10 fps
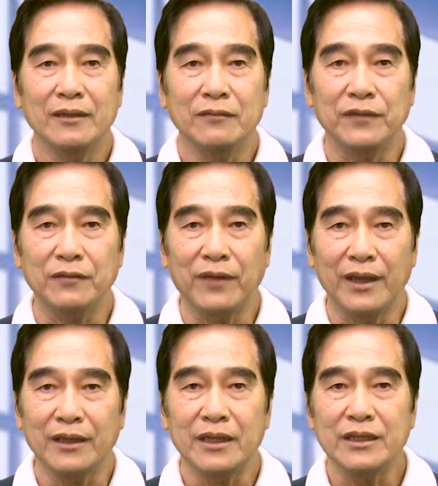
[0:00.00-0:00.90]
Vì
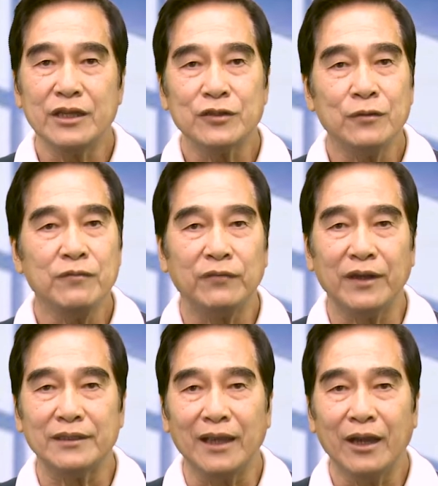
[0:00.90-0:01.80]
vậy, khi nghiên cứu về Phật
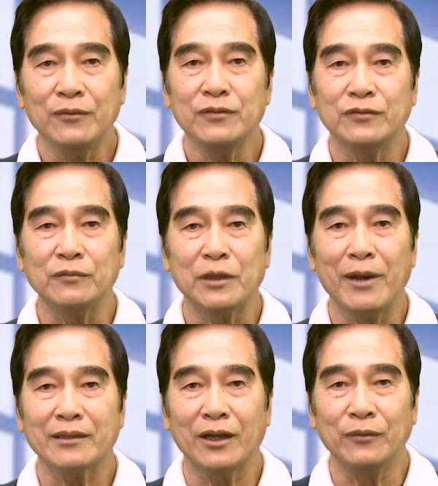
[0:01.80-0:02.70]
giáo, chúng ta
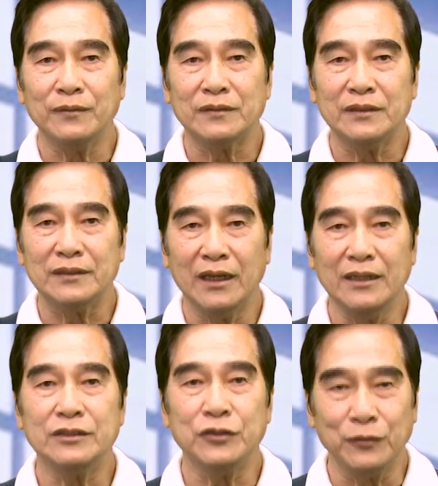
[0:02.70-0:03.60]
bắt đầu từ
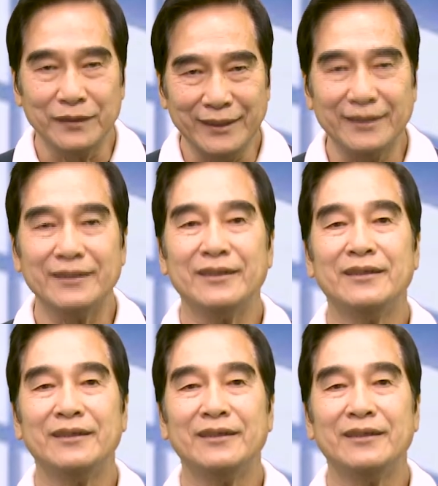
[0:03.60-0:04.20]
thời Triều Tiên.